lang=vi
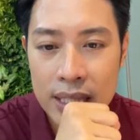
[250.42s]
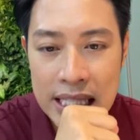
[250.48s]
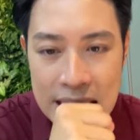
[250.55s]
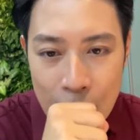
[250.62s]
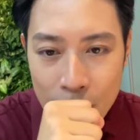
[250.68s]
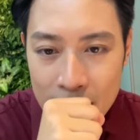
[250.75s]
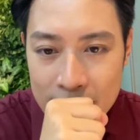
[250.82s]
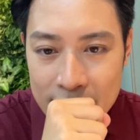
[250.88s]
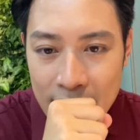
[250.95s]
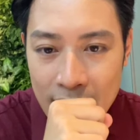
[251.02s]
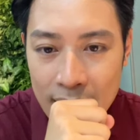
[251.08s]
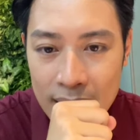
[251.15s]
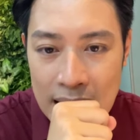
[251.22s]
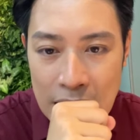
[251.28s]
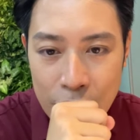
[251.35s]
Xin chào khán
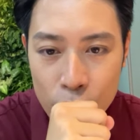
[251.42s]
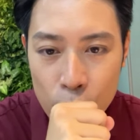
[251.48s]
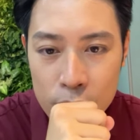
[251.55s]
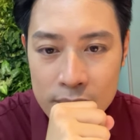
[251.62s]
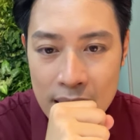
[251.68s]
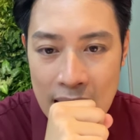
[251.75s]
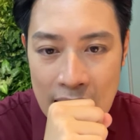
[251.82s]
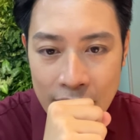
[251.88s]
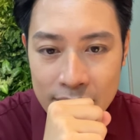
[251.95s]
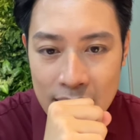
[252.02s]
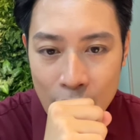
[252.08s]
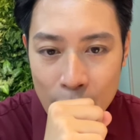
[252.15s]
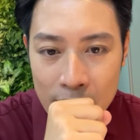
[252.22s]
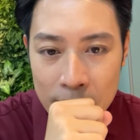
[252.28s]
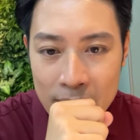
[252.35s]
giả Lê Thu Trang,
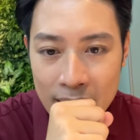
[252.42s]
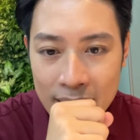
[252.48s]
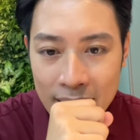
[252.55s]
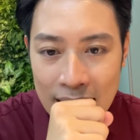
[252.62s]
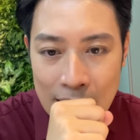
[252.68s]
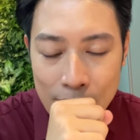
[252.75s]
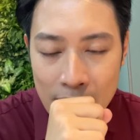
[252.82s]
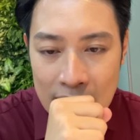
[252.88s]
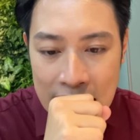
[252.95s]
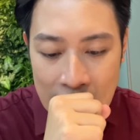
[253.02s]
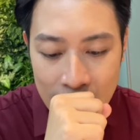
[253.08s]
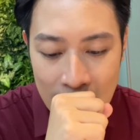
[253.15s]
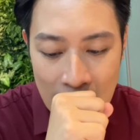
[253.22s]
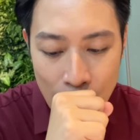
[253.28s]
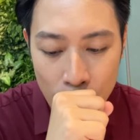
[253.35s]
chào em. Đà Nẵng ngày mai
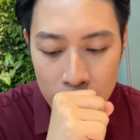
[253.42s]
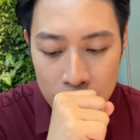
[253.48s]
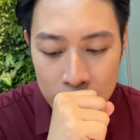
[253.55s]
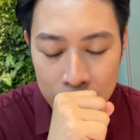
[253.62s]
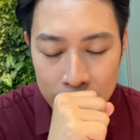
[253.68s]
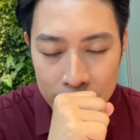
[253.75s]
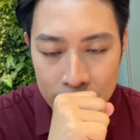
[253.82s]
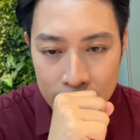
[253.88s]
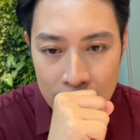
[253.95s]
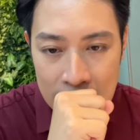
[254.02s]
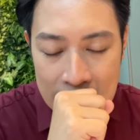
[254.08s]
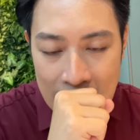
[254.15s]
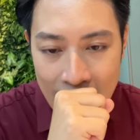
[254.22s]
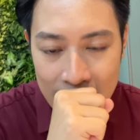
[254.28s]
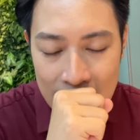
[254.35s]
thế nào?
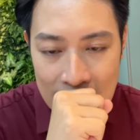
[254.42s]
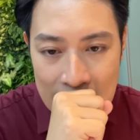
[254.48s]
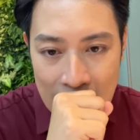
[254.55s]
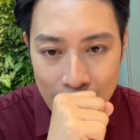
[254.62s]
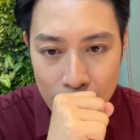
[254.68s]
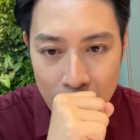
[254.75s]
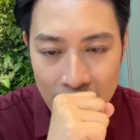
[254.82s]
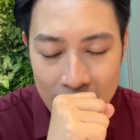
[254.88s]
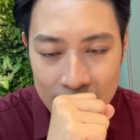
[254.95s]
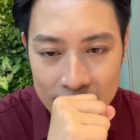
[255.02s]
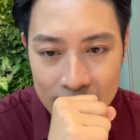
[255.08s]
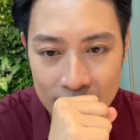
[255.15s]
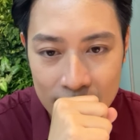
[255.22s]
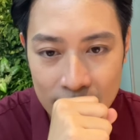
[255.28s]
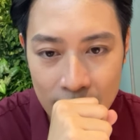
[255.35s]
Đà Nẵng ngày
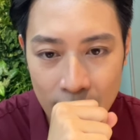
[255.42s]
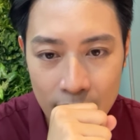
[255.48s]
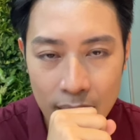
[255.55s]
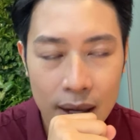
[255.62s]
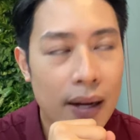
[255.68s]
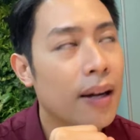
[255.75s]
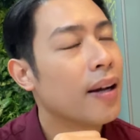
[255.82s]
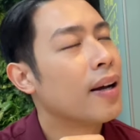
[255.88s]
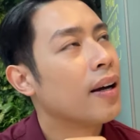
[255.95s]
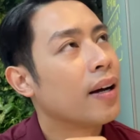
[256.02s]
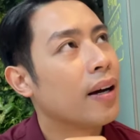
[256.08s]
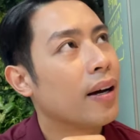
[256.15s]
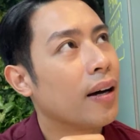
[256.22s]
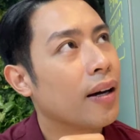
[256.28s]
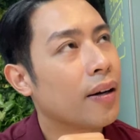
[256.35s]
mai thì uh,
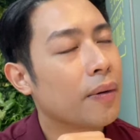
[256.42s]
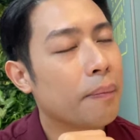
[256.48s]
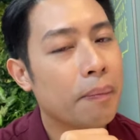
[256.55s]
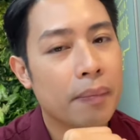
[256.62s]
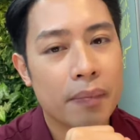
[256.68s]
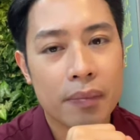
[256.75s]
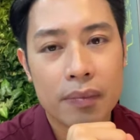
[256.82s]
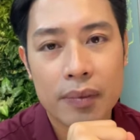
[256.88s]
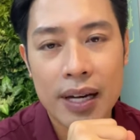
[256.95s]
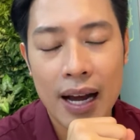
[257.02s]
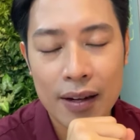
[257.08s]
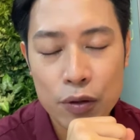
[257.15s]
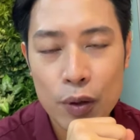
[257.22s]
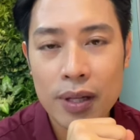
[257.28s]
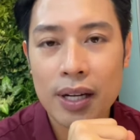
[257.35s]
uh,
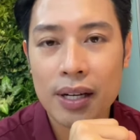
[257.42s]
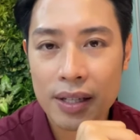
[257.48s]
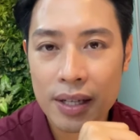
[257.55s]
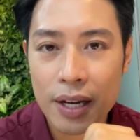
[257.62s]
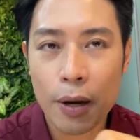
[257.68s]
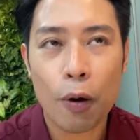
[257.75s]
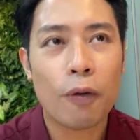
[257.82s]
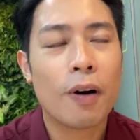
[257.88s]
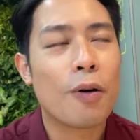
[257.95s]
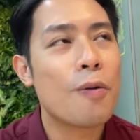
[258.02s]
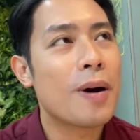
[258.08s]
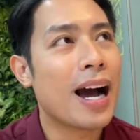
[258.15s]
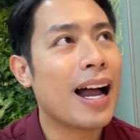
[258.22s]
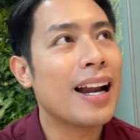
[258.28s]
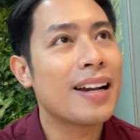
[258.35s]
nắng xuất hiện nhiều và
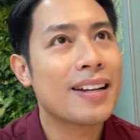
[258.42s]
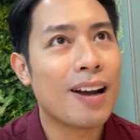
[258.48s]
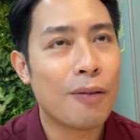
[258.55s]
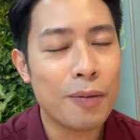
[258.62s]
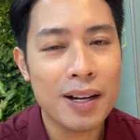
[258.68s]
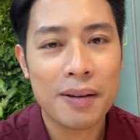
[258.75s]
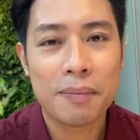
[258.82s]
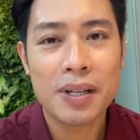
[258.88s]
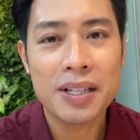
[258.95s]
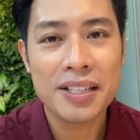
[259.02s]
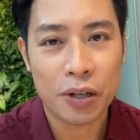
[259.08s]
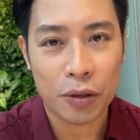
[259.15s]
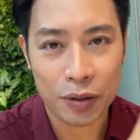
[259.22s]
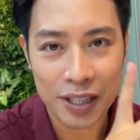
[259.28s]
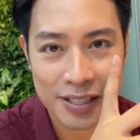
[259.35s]
cũng khá là nóng ạ. Mức
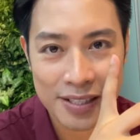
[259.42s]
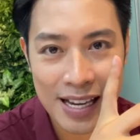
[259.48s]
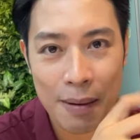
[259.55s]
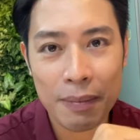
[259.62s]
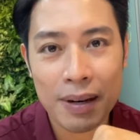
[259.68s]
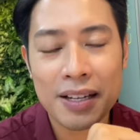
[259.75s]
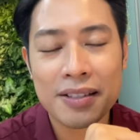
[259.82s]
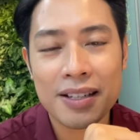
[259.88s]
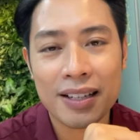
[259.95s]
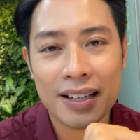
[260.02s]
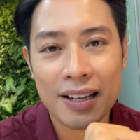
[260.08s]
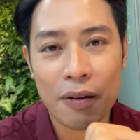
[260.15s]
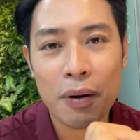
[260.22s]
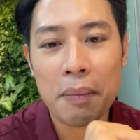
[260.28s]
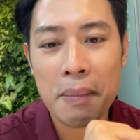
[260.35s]
nhiệt có thể chạm lên ngưỡng
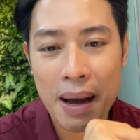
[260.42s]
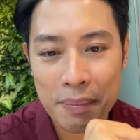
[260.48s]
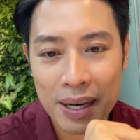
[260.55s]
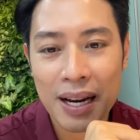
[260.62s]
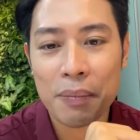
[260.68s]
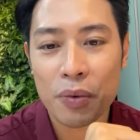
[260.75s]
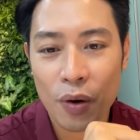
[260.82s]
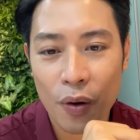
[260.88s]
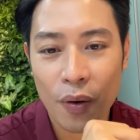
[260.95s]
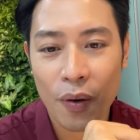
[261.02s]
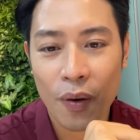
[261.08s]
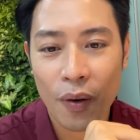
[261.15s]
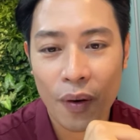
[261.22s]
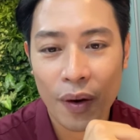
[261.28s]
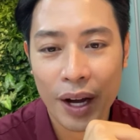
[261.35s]
nắng nóng là ba mươi lăm độ.
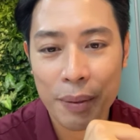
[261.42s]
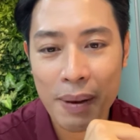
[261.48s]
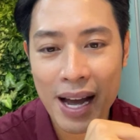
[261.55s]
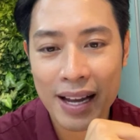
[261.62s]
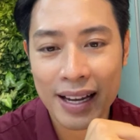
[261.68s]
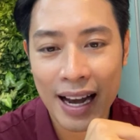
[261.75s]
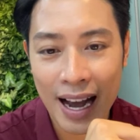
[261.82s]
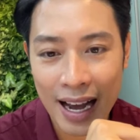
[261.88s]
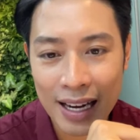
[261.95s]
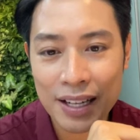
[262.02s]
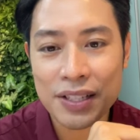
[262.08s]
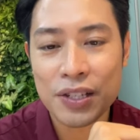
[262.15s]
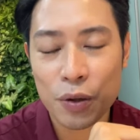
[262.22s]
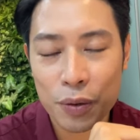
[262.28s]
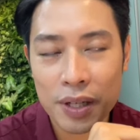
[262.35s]
Ngày mai khá
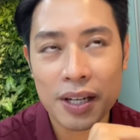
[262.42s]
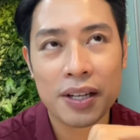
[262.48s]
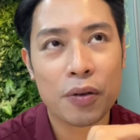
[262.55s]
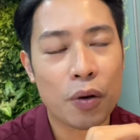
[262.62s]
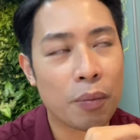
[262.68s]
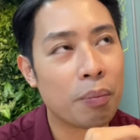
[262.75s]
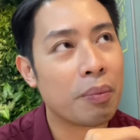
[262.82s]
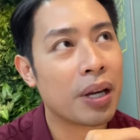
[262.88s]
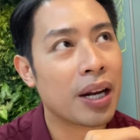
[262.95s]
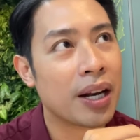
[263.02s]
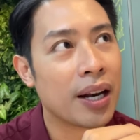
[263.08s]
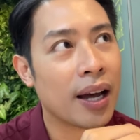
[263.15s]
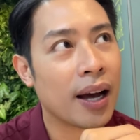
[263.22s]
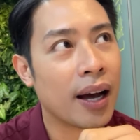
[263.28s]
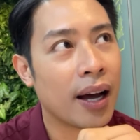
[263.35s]
là nhiều nơi của
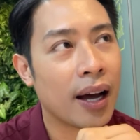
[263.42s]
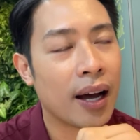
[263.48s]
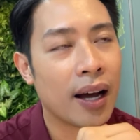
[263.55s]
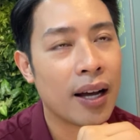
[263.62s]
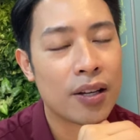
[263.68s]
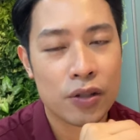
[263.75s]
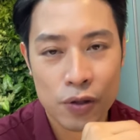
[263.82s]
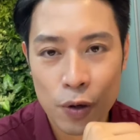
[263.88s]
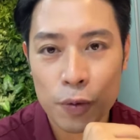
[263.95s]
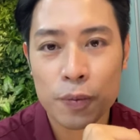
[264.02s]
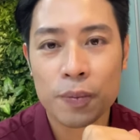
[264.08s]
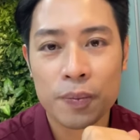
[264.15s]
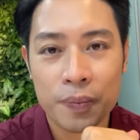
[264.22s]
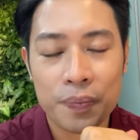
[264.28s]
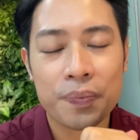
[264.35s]
miền uh,
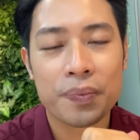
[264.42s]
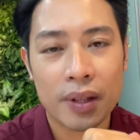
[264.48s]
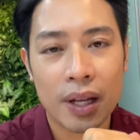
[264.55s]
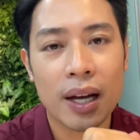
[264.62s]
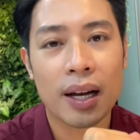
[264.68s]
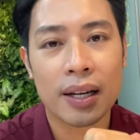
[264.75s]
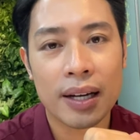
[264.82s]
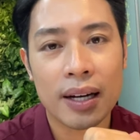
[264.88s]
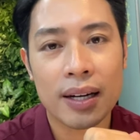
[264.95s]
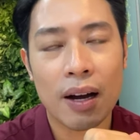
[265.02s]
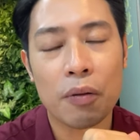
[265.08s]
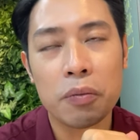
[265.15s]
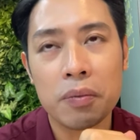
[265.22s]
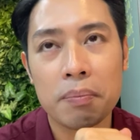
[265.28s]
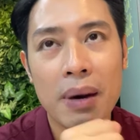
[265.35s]
Trung uh, nắng
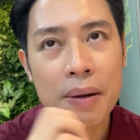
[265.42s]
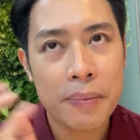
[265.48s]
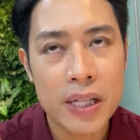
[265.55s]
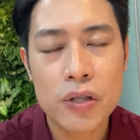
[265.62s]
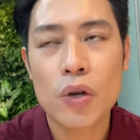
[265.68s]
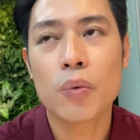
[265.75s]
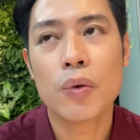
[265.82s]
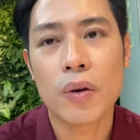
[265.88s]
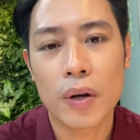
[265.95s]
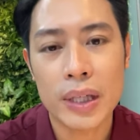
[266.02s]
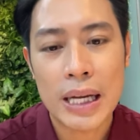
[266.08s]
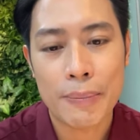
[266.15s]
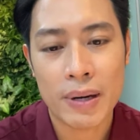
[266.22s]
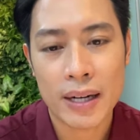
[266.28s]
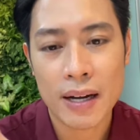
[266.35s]
nóng. Bắc miền Trung cũng có
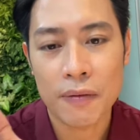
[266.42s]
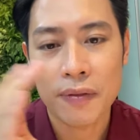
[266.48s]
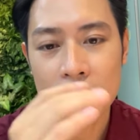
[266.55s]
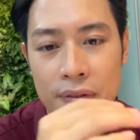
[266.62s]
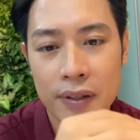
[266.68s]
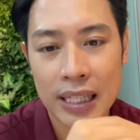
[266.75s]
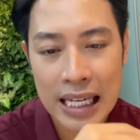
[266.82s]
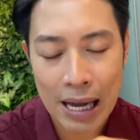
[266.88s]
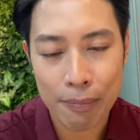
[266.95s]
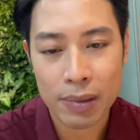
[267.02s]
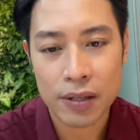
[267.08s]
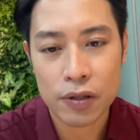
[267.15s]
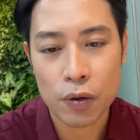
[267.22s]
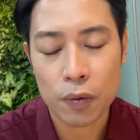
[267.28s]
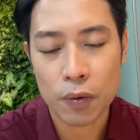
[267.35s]
điểm nắng nóng và phía Nam
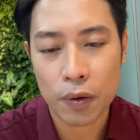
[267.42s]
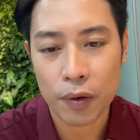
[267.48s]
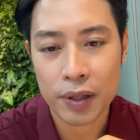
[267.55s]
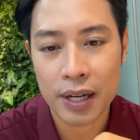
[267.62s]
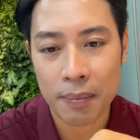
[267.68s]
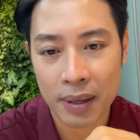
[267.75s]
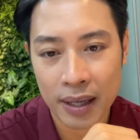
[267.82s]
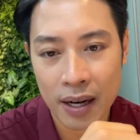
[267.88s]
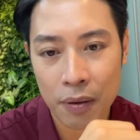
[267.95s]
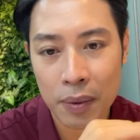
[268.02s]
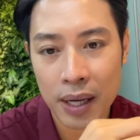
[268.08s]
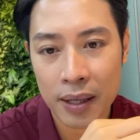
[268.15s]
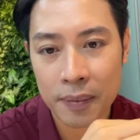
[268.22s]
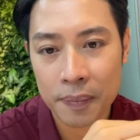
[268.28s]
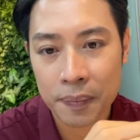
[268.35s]
miền Trung cũng có điểm nắng
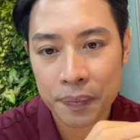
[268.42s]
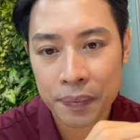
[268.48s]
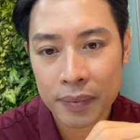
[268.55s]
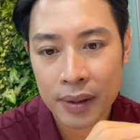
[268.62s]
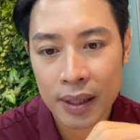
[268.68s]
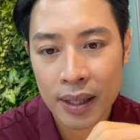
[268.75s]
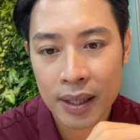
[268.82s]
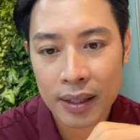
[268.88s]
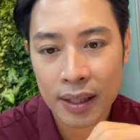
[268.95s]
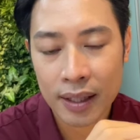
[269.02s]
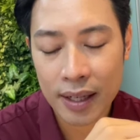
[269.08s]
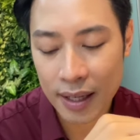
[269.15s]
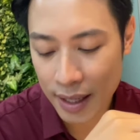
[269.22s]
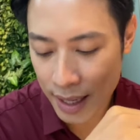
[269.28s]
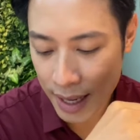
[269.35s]
nóng ạ.
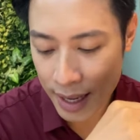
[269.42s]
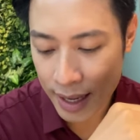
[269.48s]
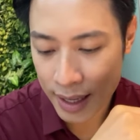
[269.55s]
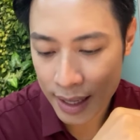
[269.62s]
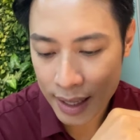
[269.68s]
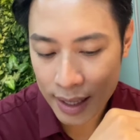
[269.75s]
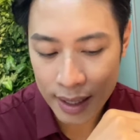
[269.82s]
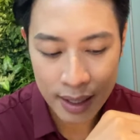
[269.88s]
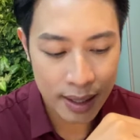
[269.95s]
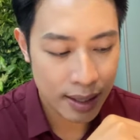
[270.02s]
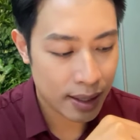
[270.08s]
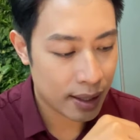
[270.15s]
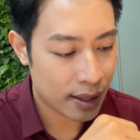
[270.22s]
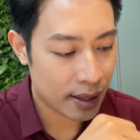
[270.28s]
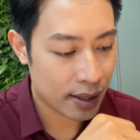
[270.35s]
Thế nên là
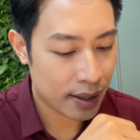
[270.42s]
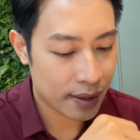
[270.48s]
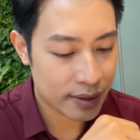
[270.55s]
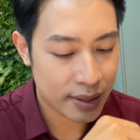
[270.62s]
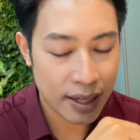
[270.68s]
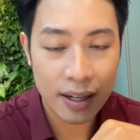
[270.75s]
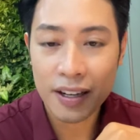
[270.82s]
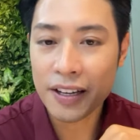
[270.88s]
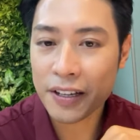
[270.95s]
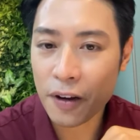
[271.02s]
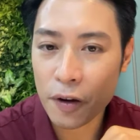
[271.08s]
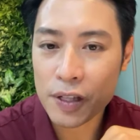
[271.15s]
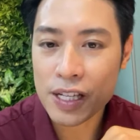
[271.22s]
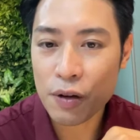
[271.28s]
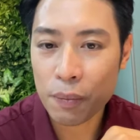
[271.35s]
uh, sẽ hơi
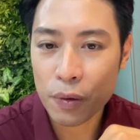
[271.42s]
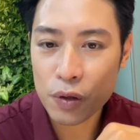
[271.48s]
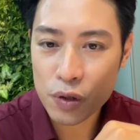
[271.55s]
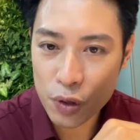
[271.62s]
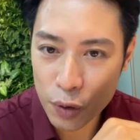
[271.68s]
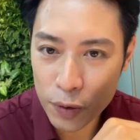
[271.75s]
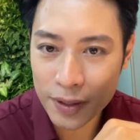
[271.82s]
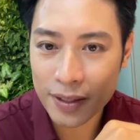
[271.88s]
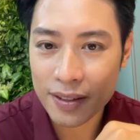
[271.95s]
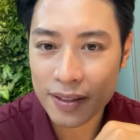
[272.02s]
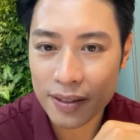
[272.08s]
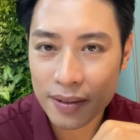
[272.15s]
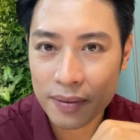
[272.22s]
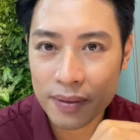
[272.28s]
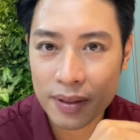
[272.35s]
khó chịu một chút
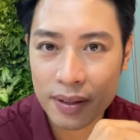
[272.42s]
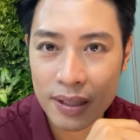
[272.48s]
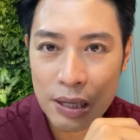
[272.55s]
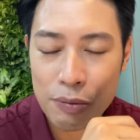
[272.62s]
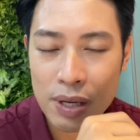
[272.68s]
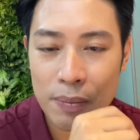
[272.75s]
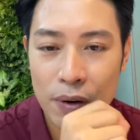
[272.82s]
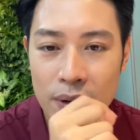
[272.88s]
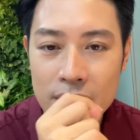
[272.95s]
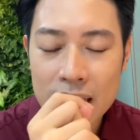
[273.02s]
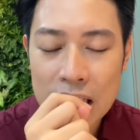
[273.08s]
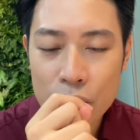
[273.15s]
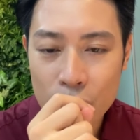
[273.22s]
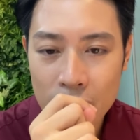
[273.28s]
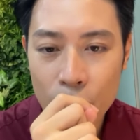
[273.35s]
nếu như mọi người
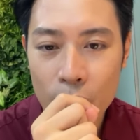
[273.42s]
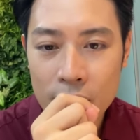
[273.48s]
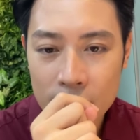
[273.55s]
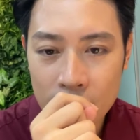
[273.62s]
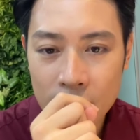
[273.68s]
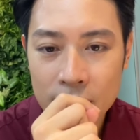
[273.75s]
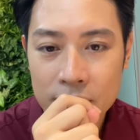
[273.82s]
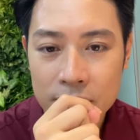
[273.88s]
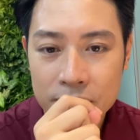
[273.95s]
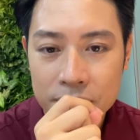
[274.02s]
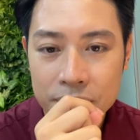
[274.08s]
di chuyển ở ngoài đường.